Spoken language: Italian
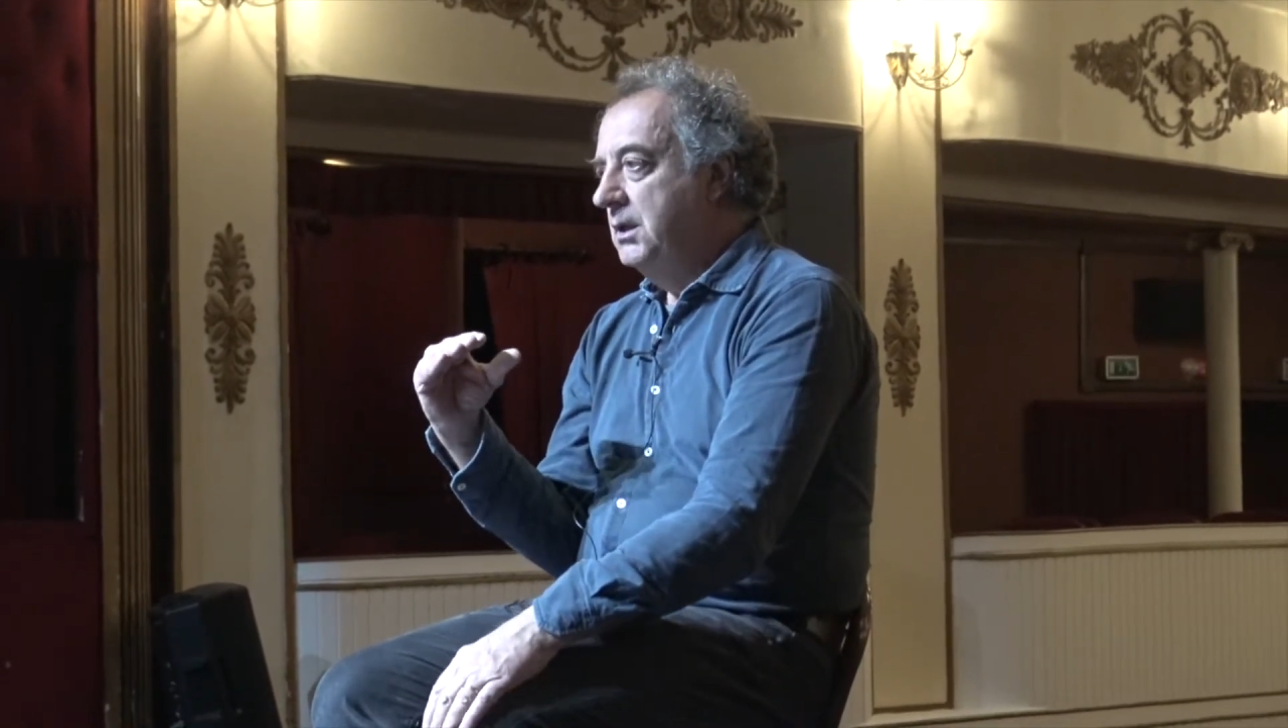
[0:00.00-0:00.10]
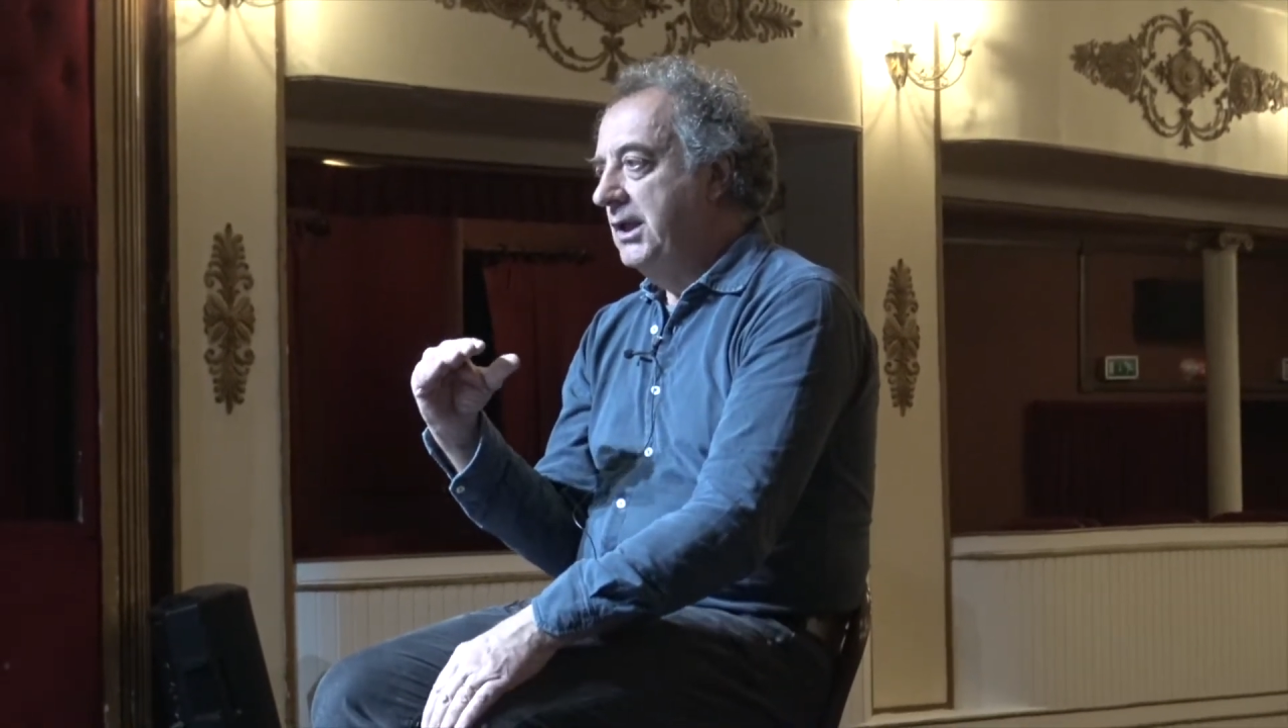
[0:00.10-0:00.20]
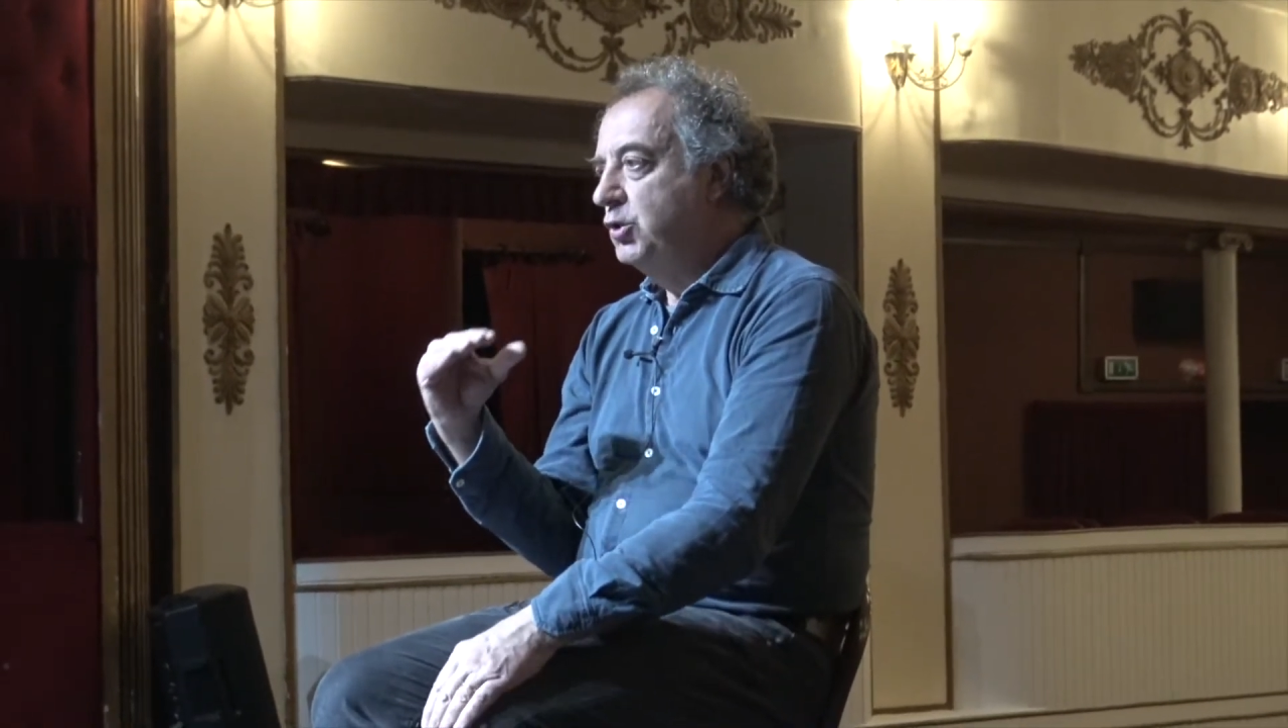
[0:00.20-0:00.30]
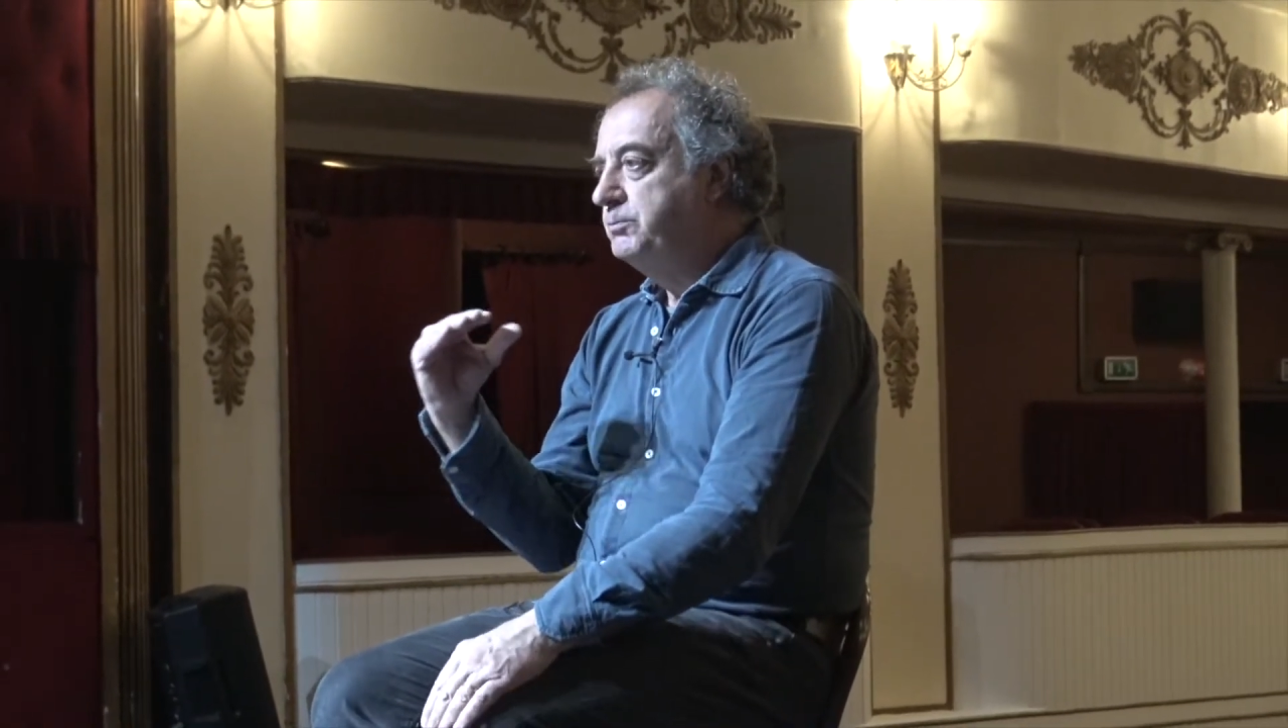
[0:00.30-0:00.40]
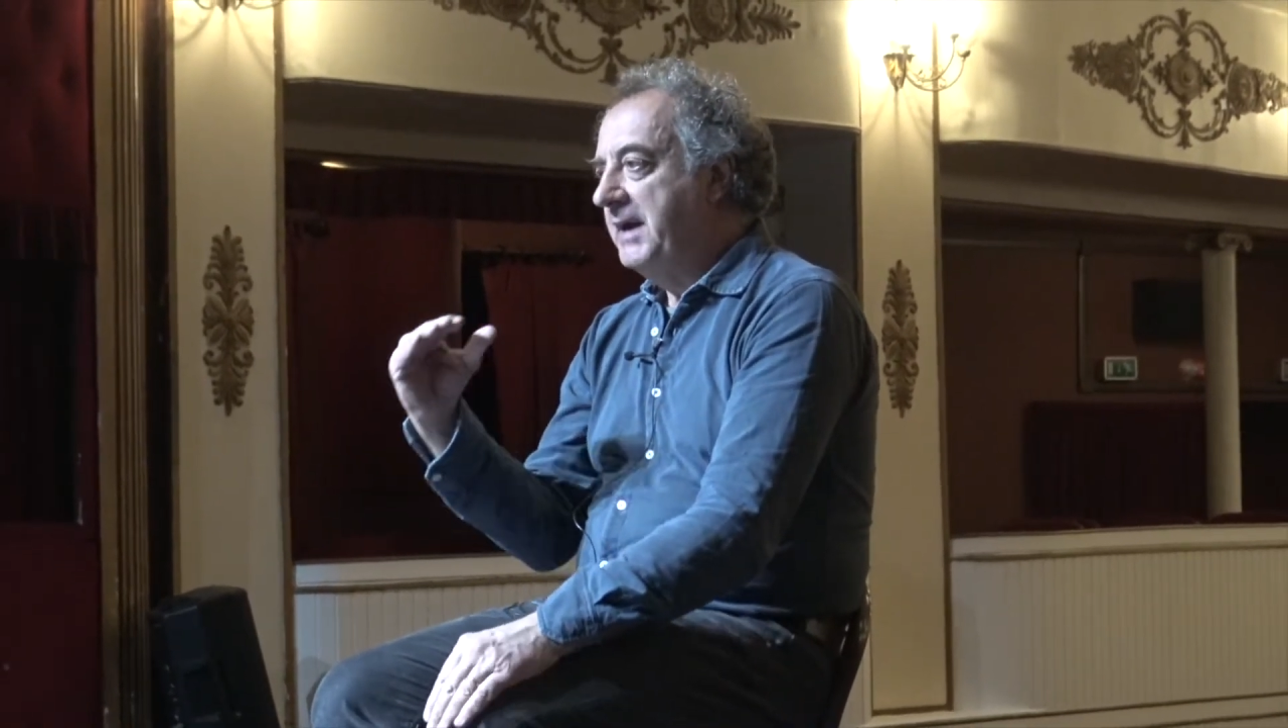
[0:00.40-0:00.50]

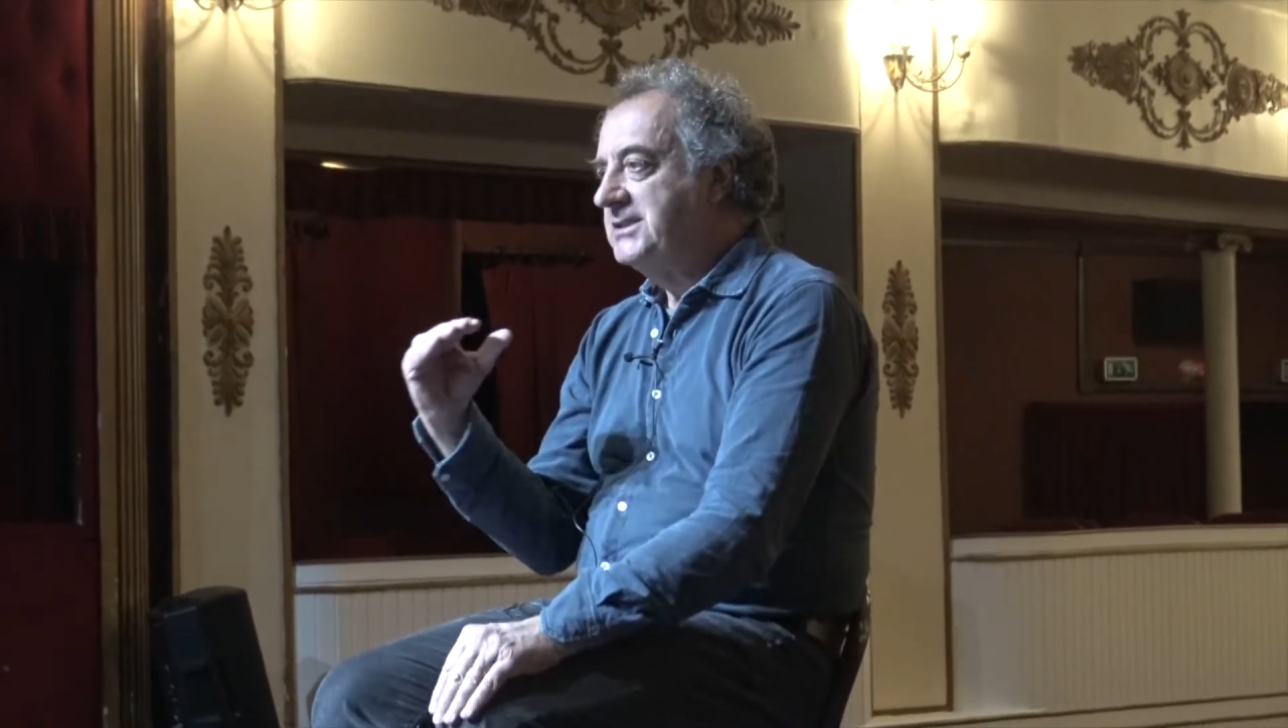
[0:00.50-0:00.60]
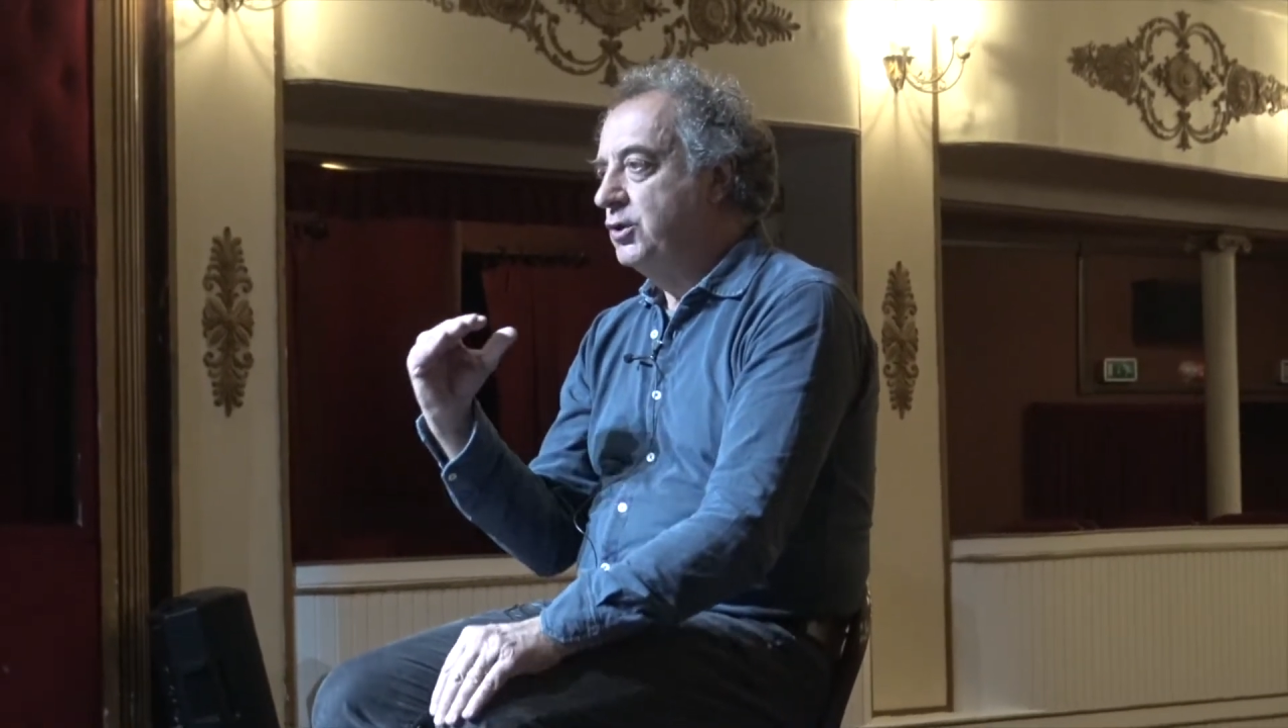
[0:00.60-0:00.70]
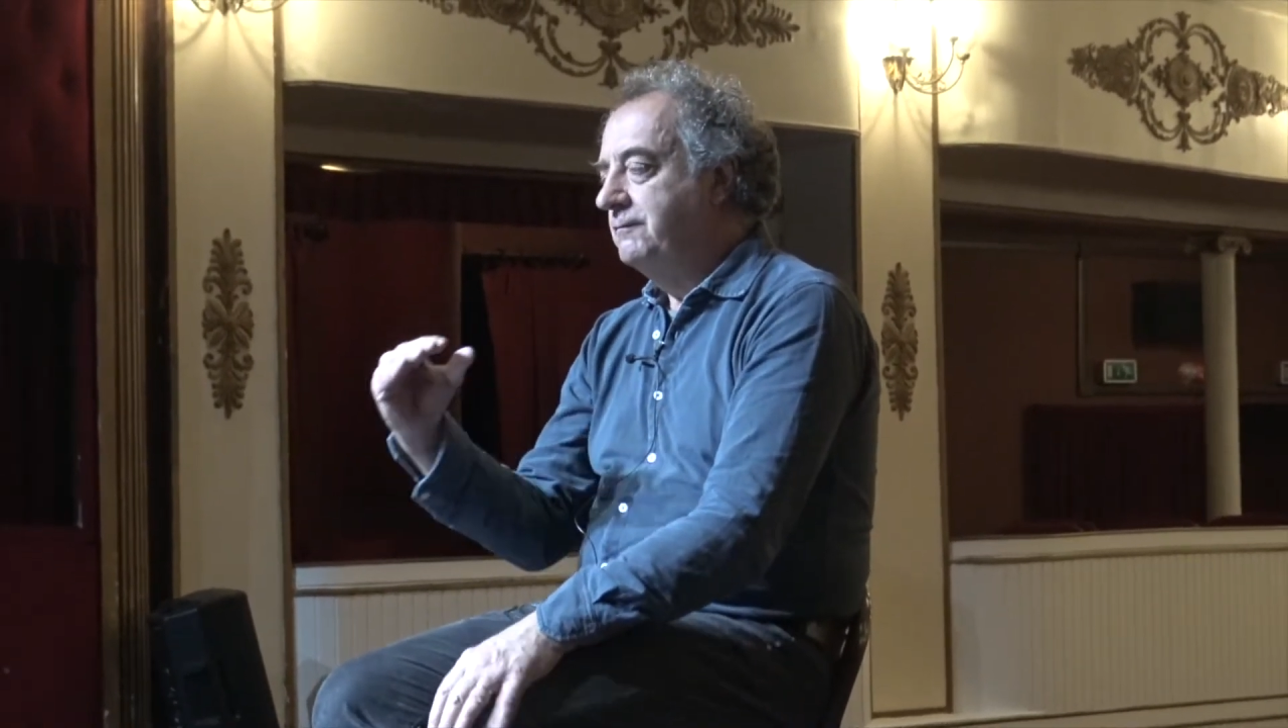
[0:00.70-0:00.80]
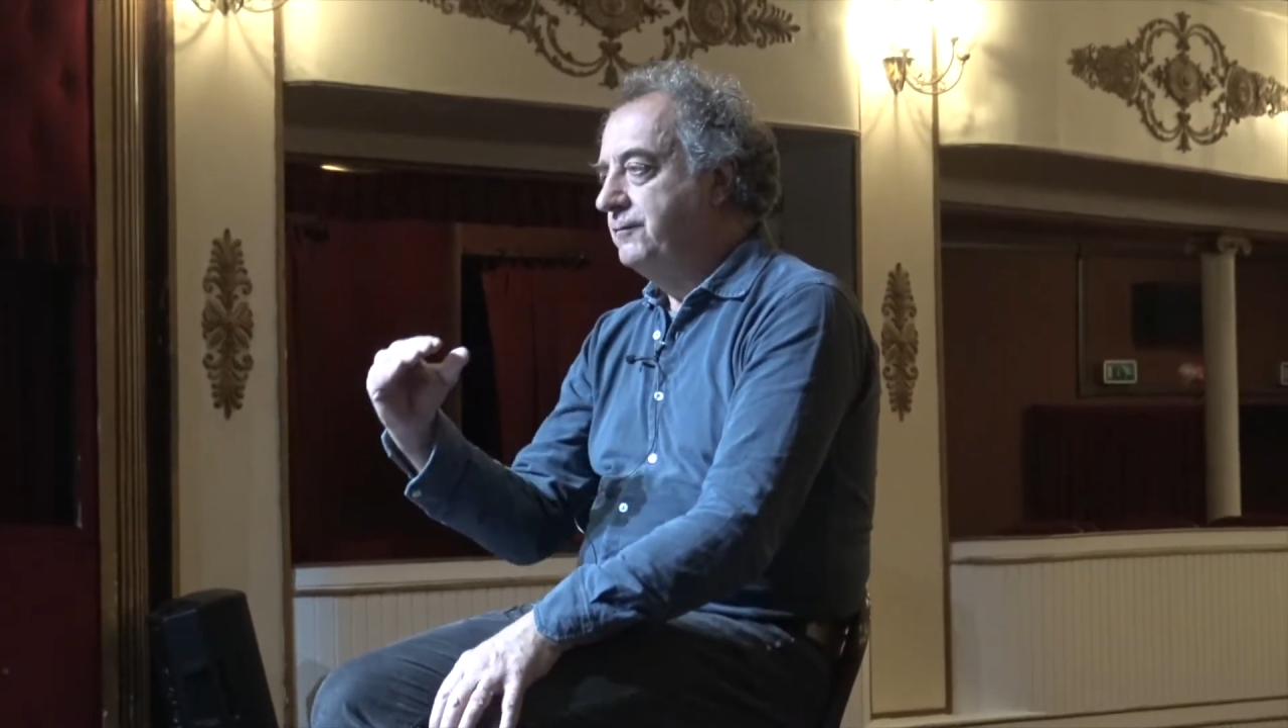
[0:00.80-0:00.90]
che lo spazio non